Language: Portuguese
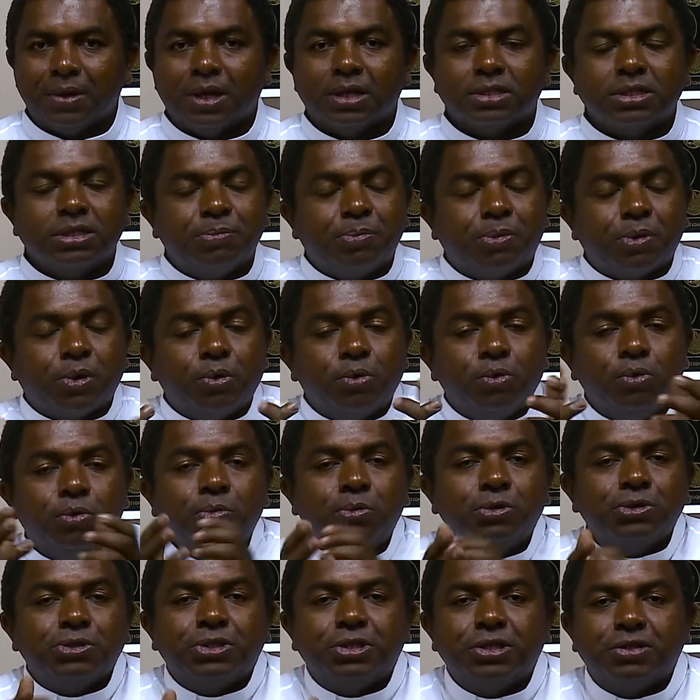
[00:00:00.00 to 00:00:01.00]
Se por algum
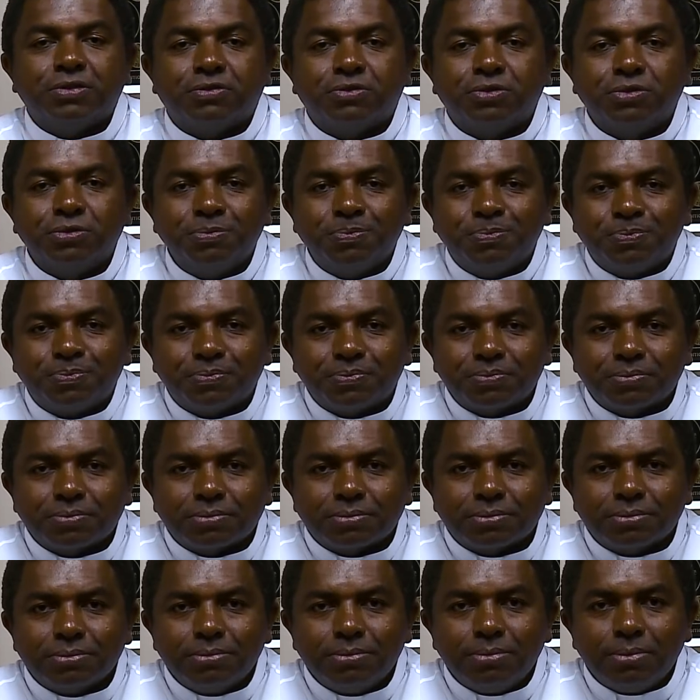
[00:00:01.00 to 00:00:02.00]
motivo
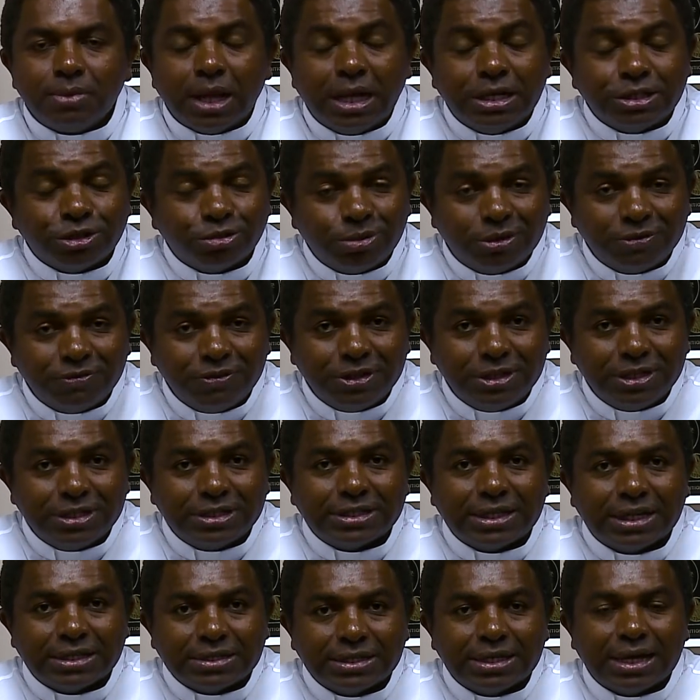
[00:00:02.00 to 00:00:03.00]
a sua vida
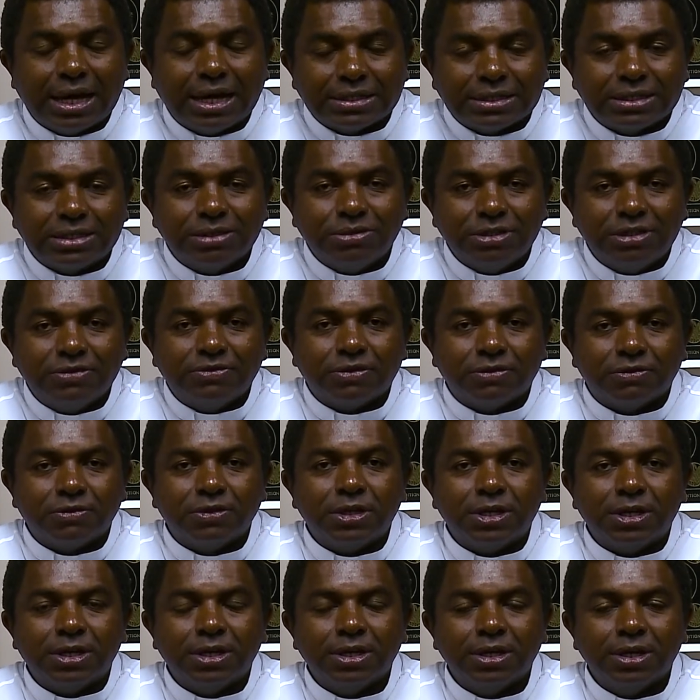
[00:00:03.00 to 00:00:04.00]
está sem razão de
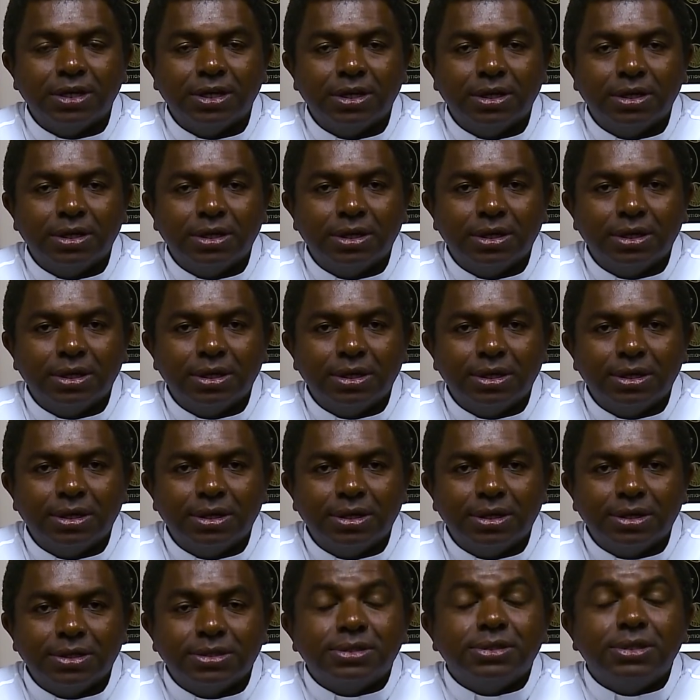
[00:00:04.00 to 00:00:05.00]
viver,
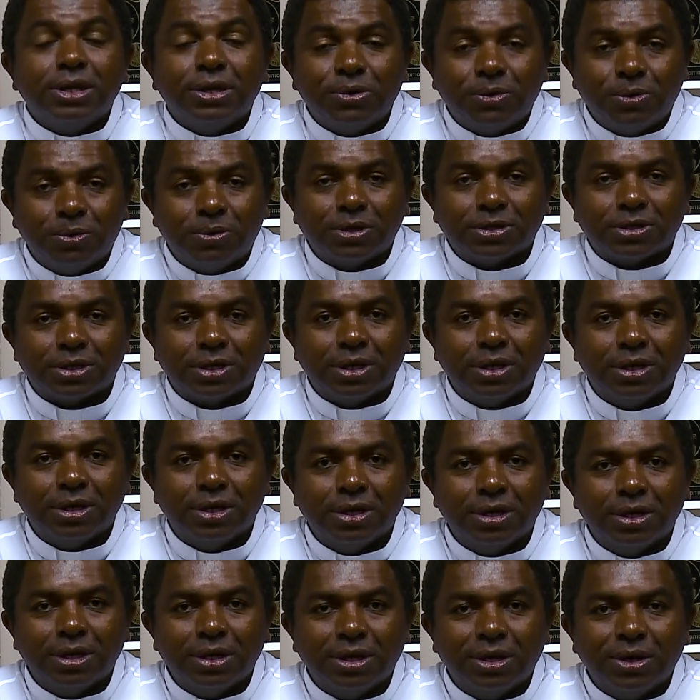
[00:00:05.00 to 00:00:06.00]
se encontre
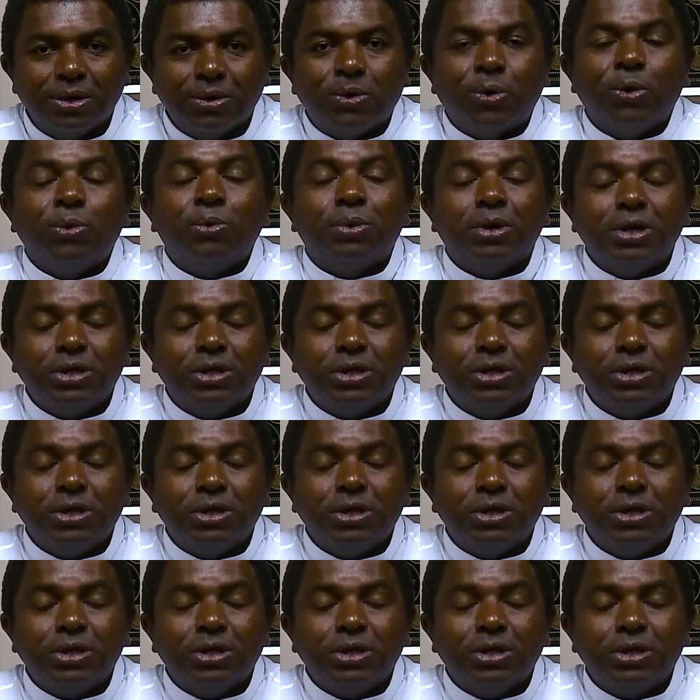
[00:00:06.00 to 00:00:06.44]
com o